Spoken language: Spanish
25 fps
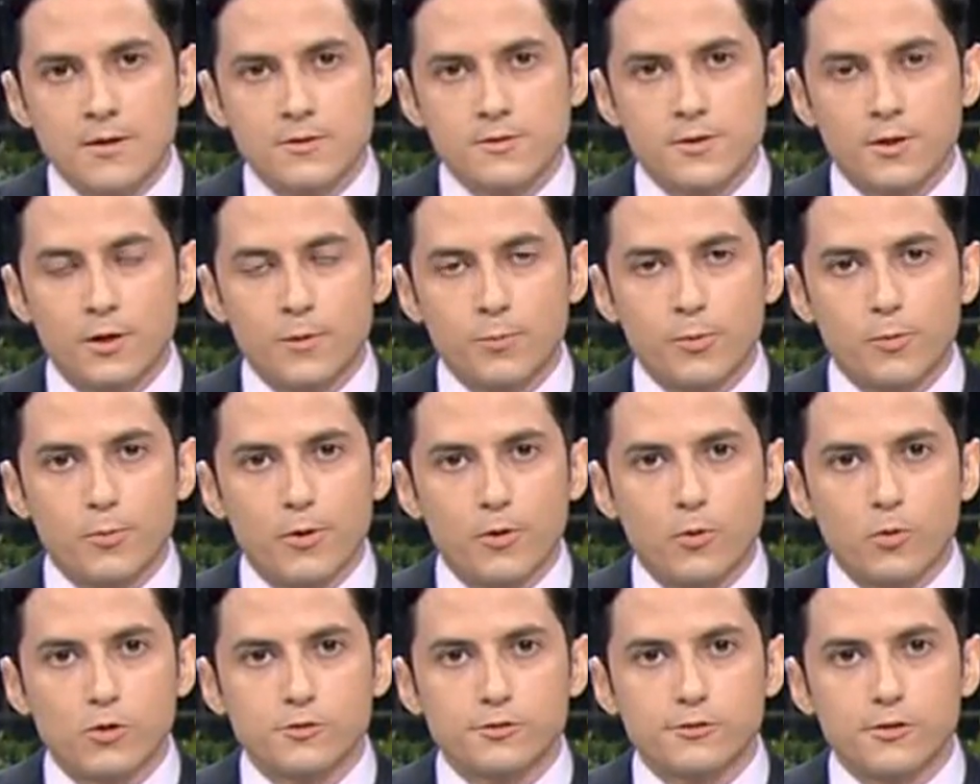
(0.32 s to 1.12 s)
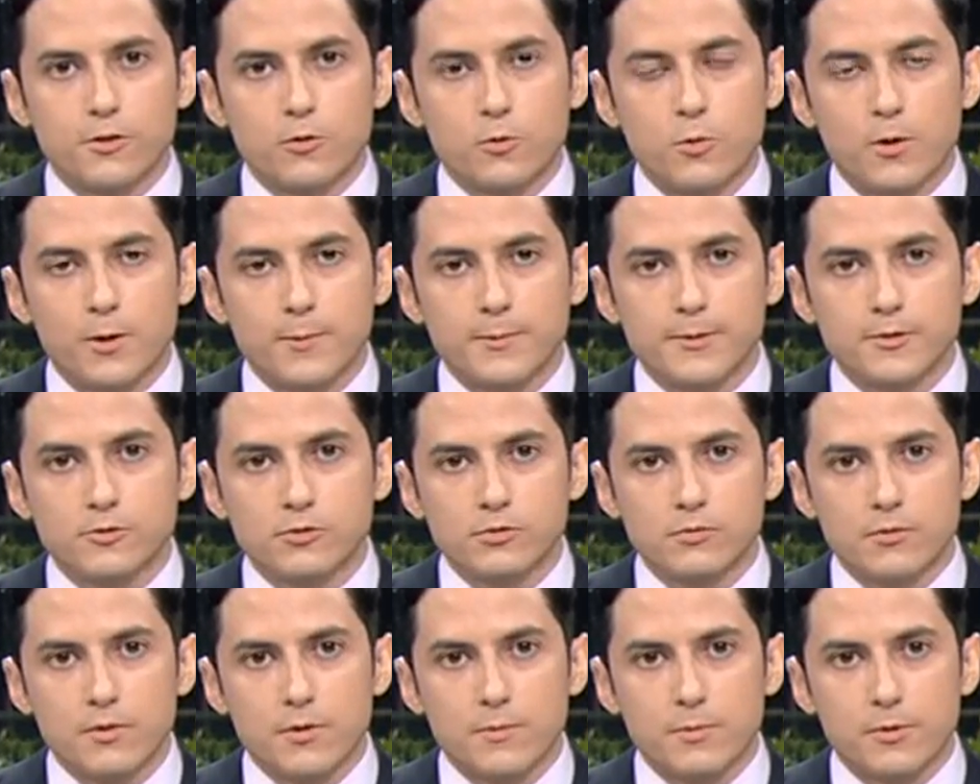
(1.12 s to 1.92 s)
China publicó este
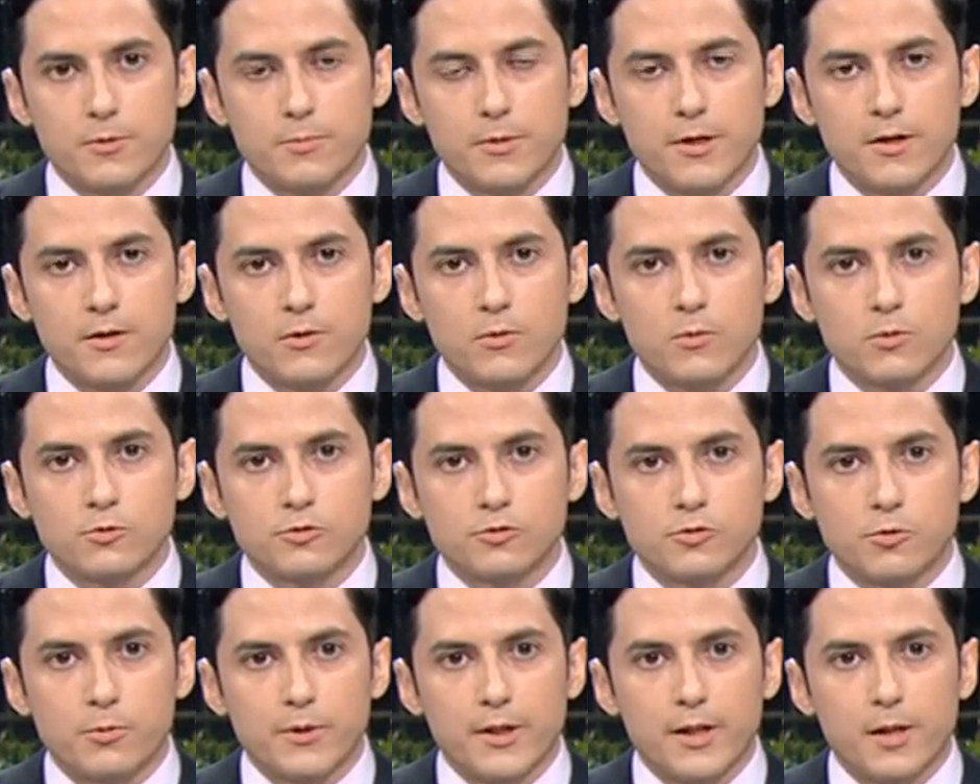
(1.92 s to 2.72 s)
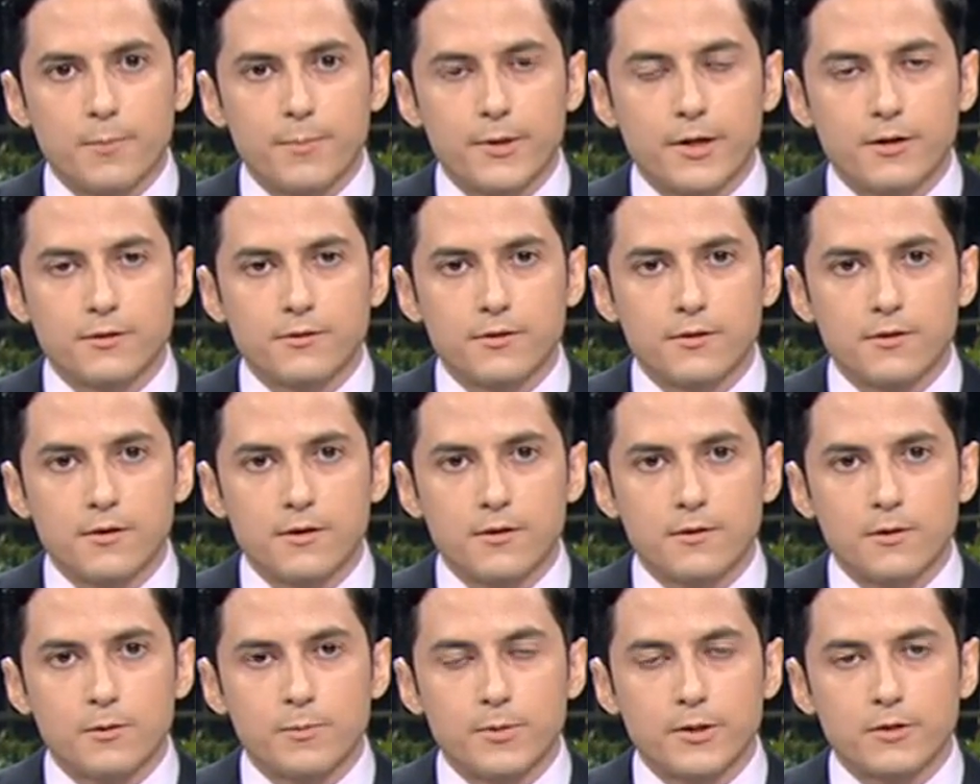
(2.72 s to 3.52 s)
jueves un libro blanco sobre la
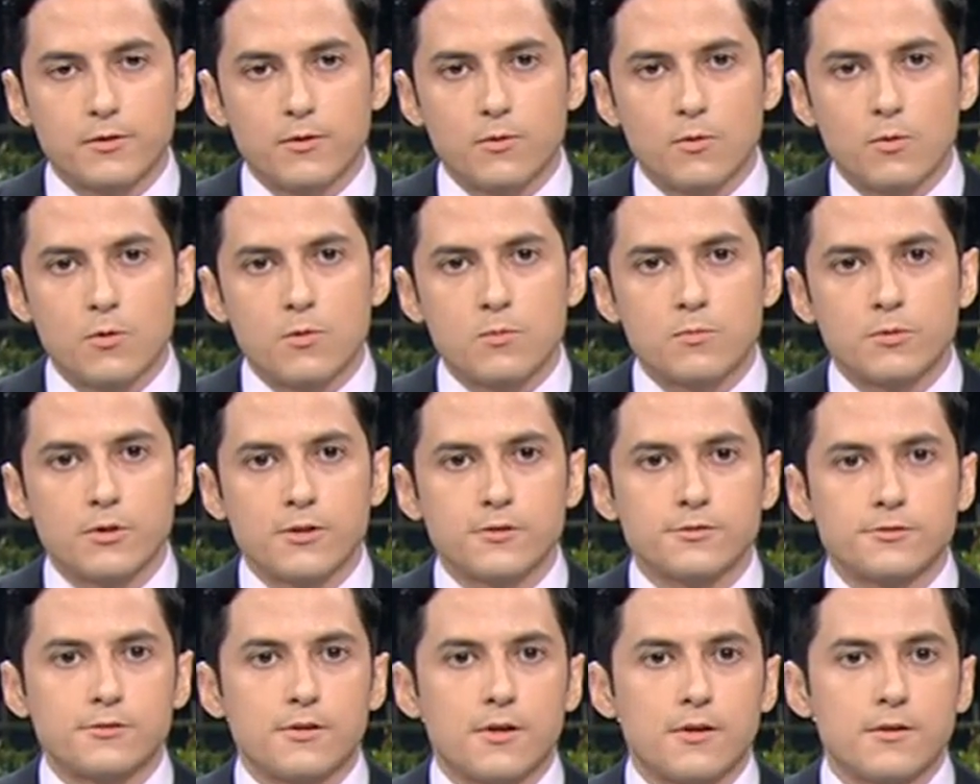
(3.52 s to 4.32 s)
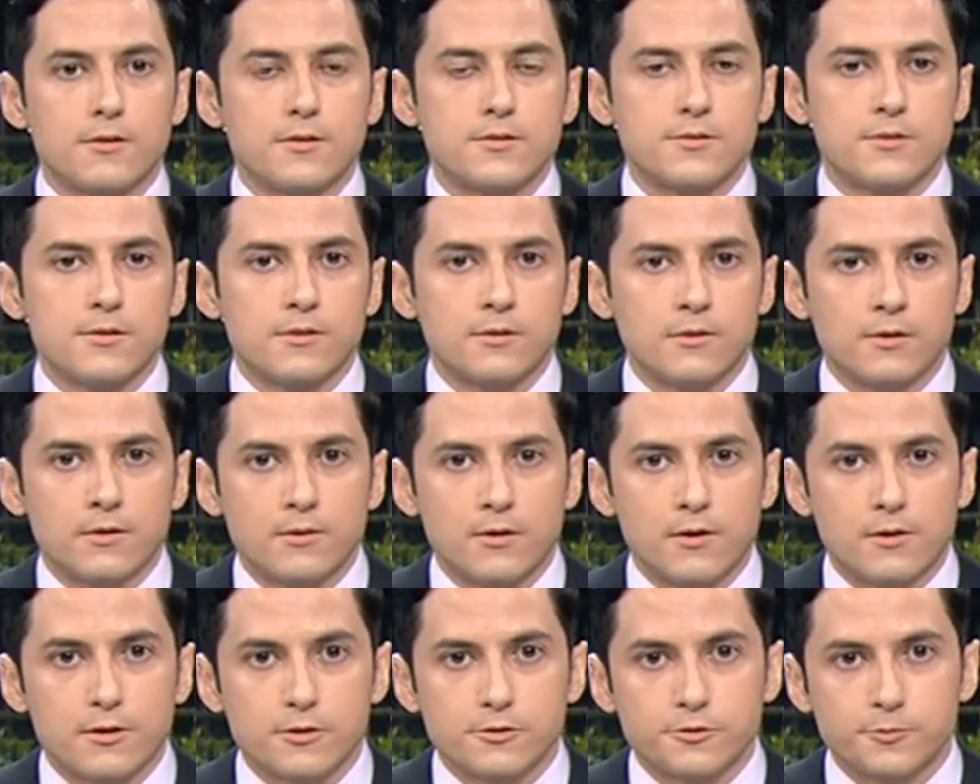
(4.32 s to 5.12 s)
práctica del Partido Comunista de China
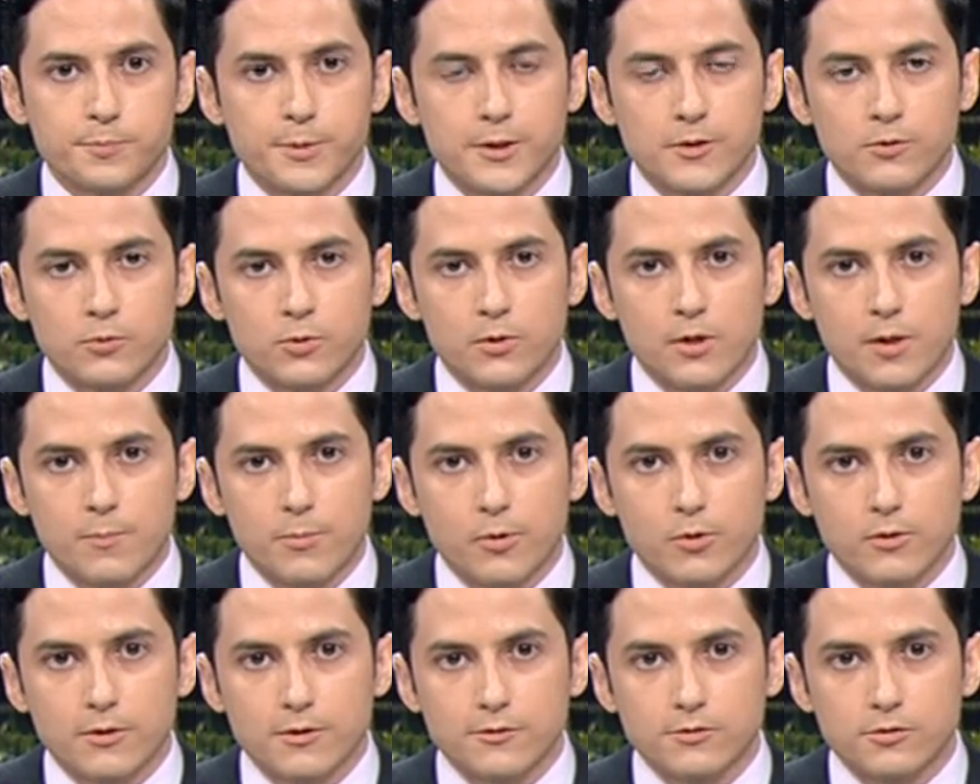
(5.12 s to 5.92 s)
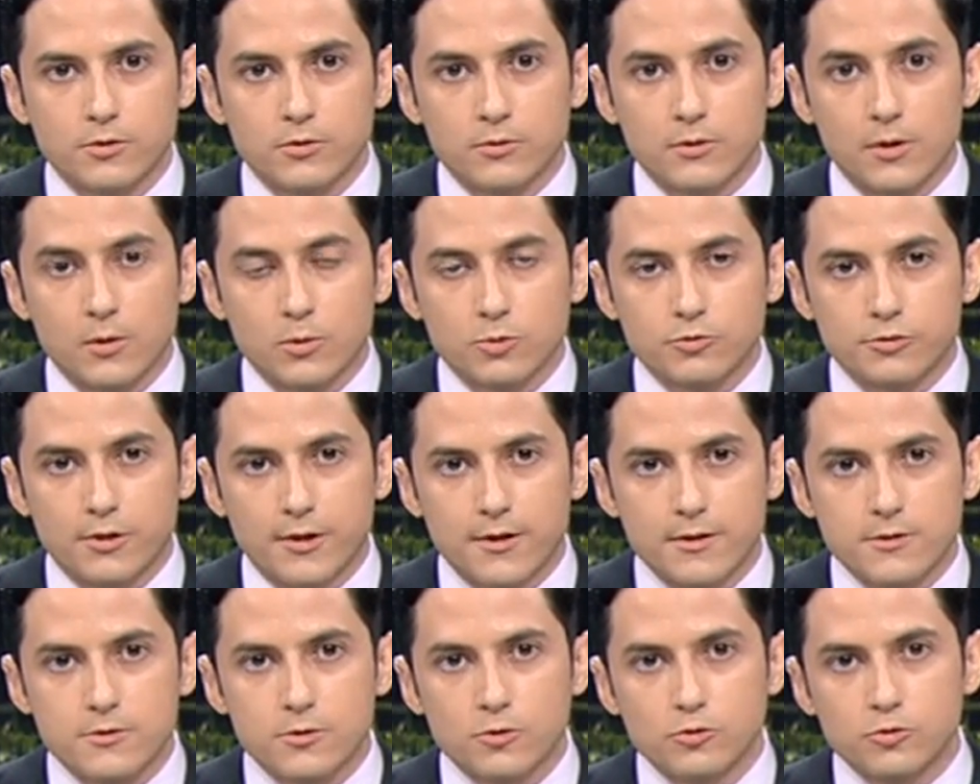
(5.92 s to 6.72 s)
en el respeto y la protección de los
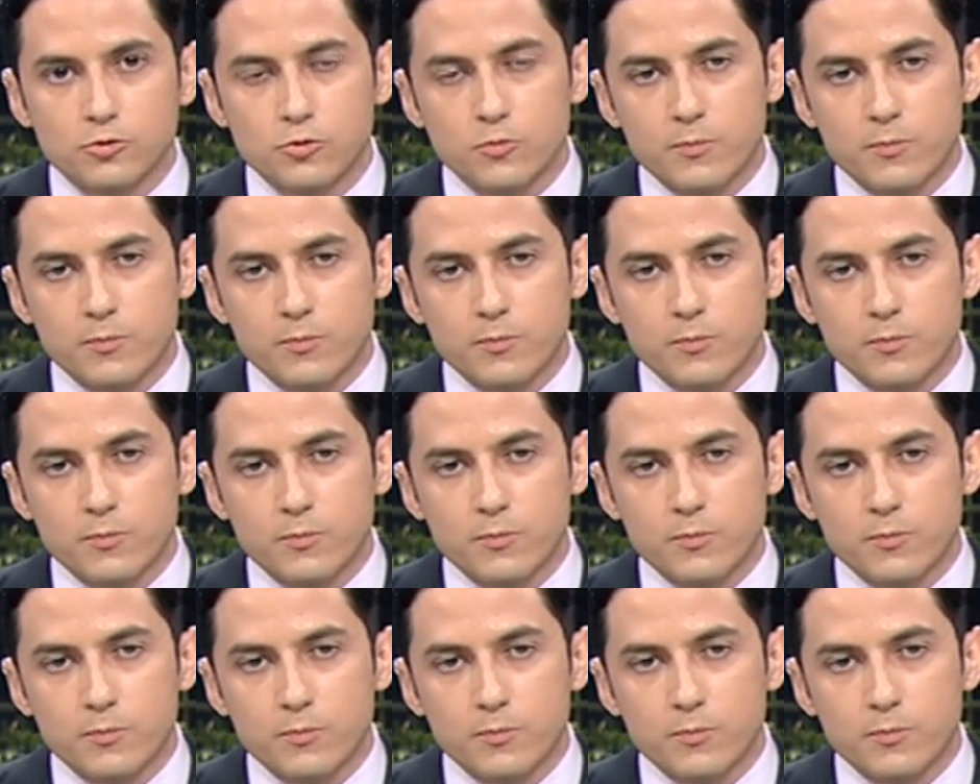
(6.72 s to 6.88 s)
derechos